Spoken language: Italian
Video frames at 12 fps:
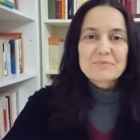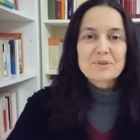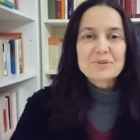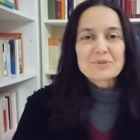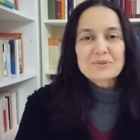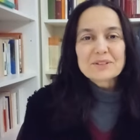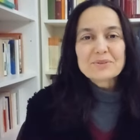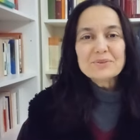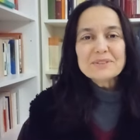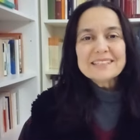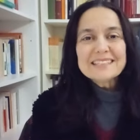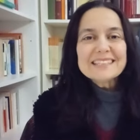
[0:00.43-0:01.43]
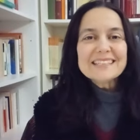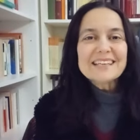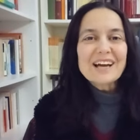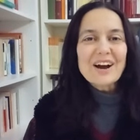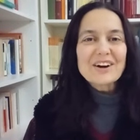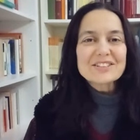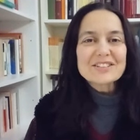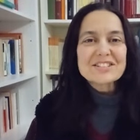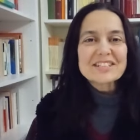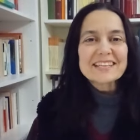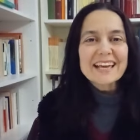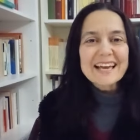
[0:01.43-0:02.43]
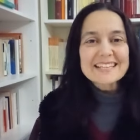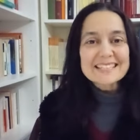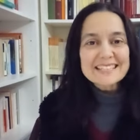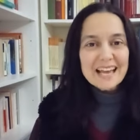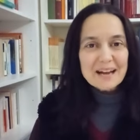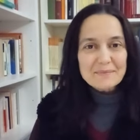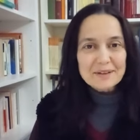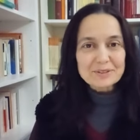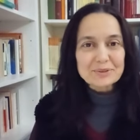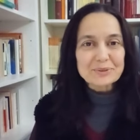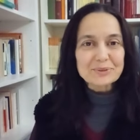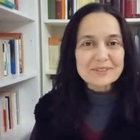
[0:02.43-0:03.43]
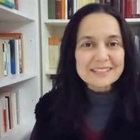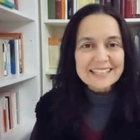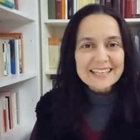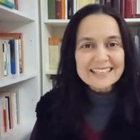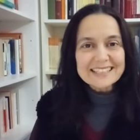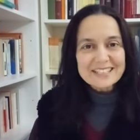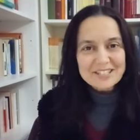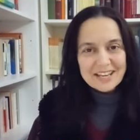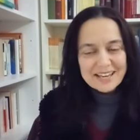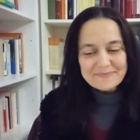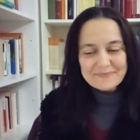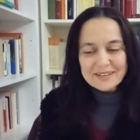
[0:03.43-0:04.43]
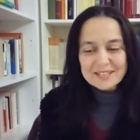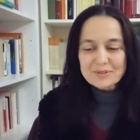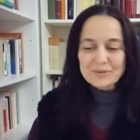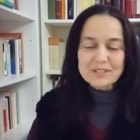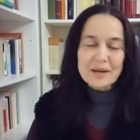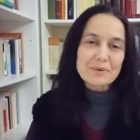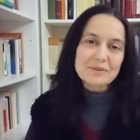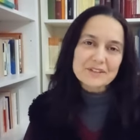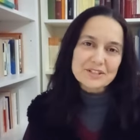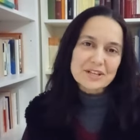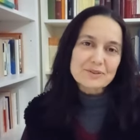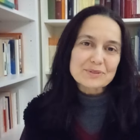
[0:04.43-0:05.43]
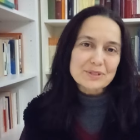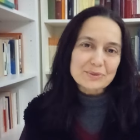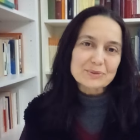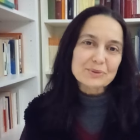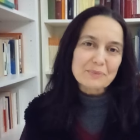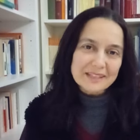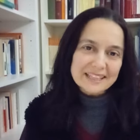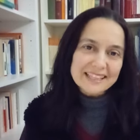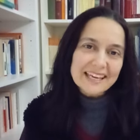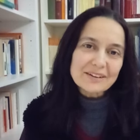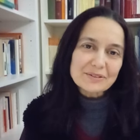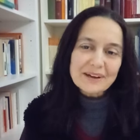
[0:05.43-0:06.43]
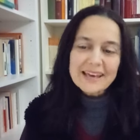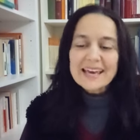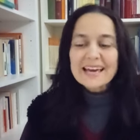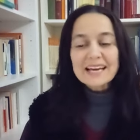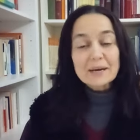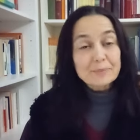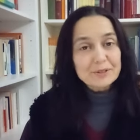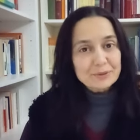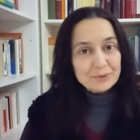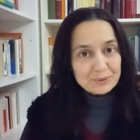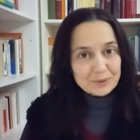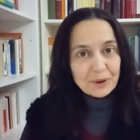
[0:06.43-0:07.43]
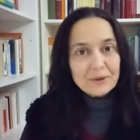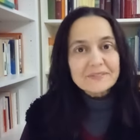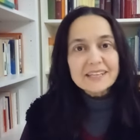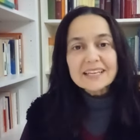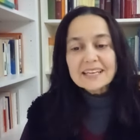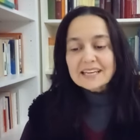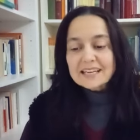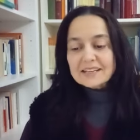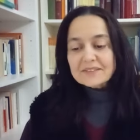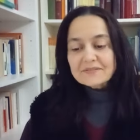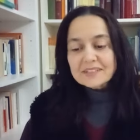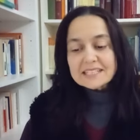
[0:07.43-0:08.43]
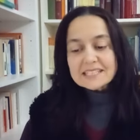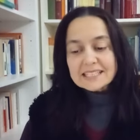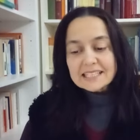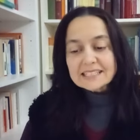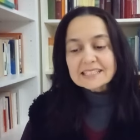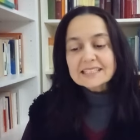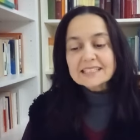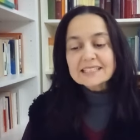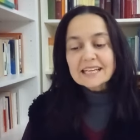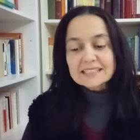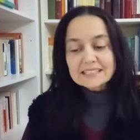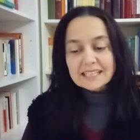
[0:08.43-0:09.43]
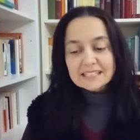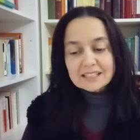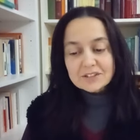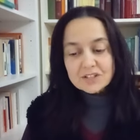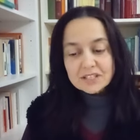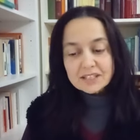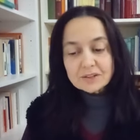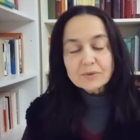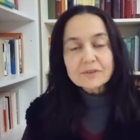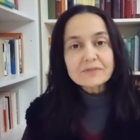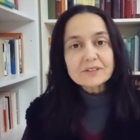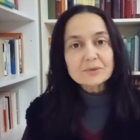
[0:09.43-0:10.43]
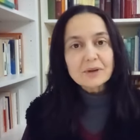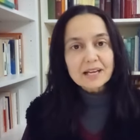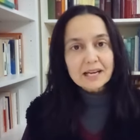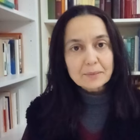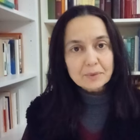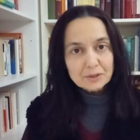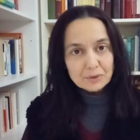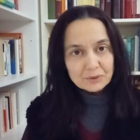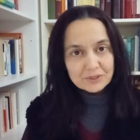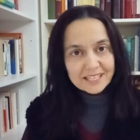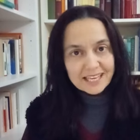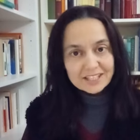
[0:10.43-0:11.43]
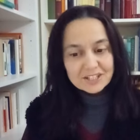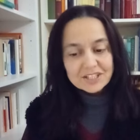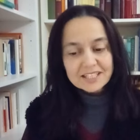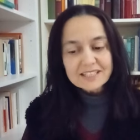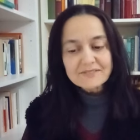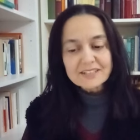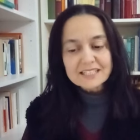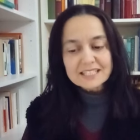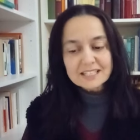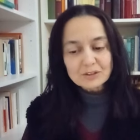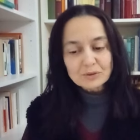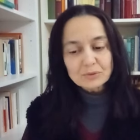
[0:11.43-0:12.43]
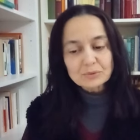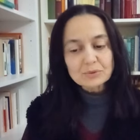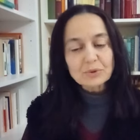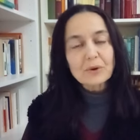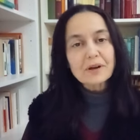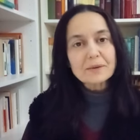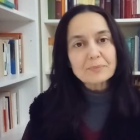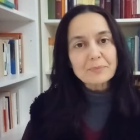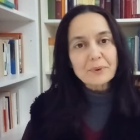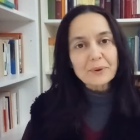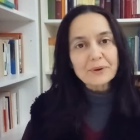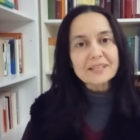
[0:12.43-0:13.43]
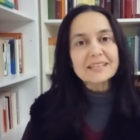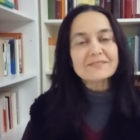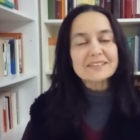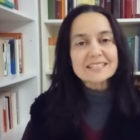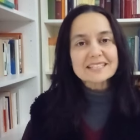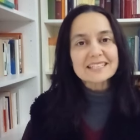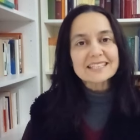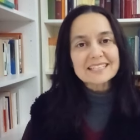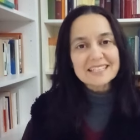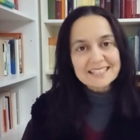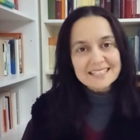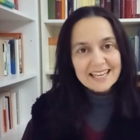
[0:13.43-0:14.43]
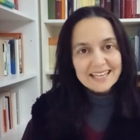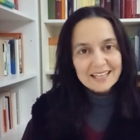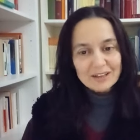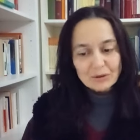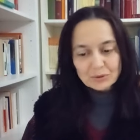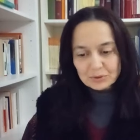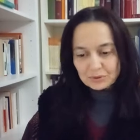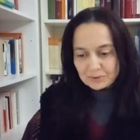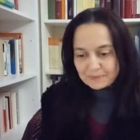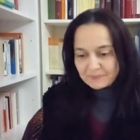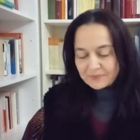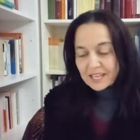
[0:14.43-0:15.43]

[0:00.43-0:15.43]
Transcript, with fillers: Buongiorno a tutti, oggi è sabato 3 dicembre, ascoltiamo il Vangelo secondo Matteo, capitolo 9, versetti dal 35 fino al capitolo 10, versetto 1 e poi versetti dal 6 all'8.